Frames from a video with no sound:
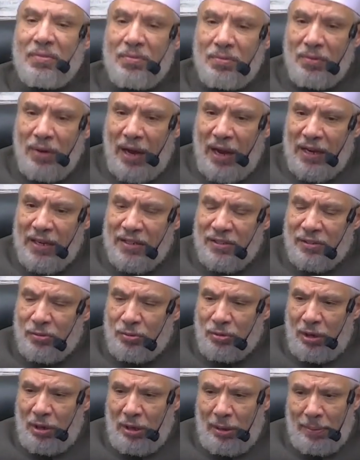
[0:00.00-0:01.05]
وعايز
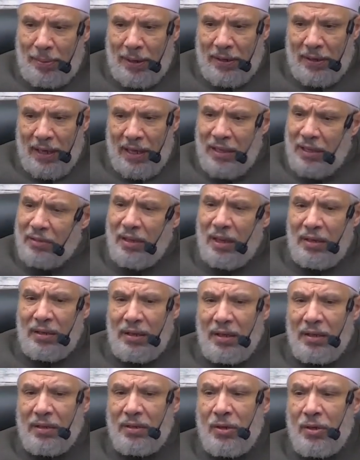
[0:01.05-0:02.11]
تطلق بعد هذا
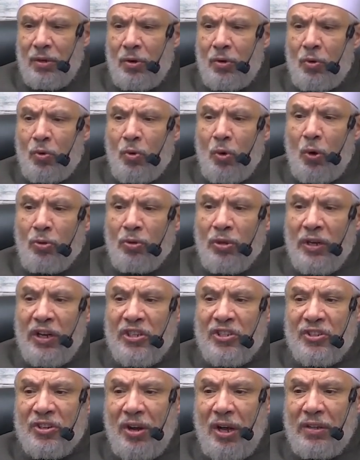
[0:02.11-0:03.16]
طلق وخذ
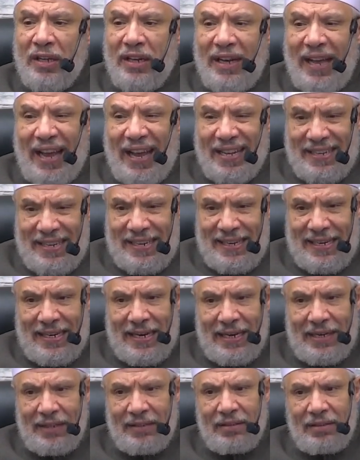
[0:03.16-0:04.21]
الاجراءات
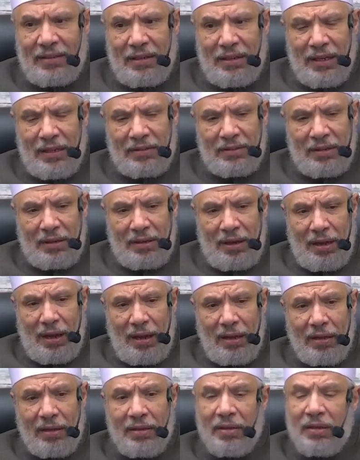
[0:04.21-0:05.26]
العاديه
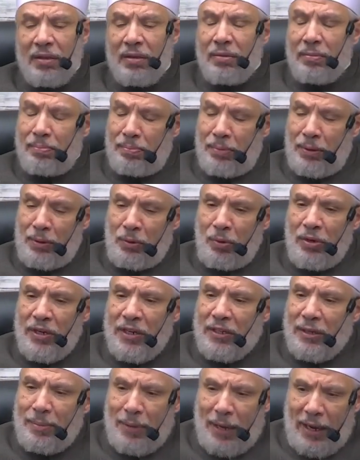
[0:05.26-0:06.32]
للطلاق بكل
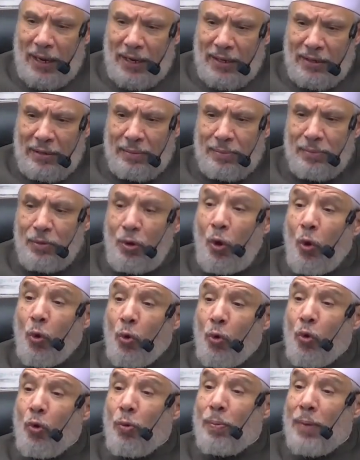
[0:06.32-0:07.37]
تبعاته من
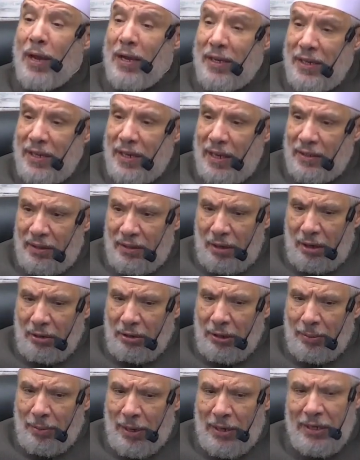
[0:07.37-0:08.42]
حقوق ماليه
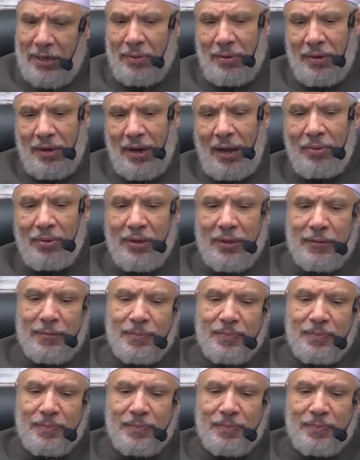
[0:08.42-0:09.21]
تترتب عليه ونحوه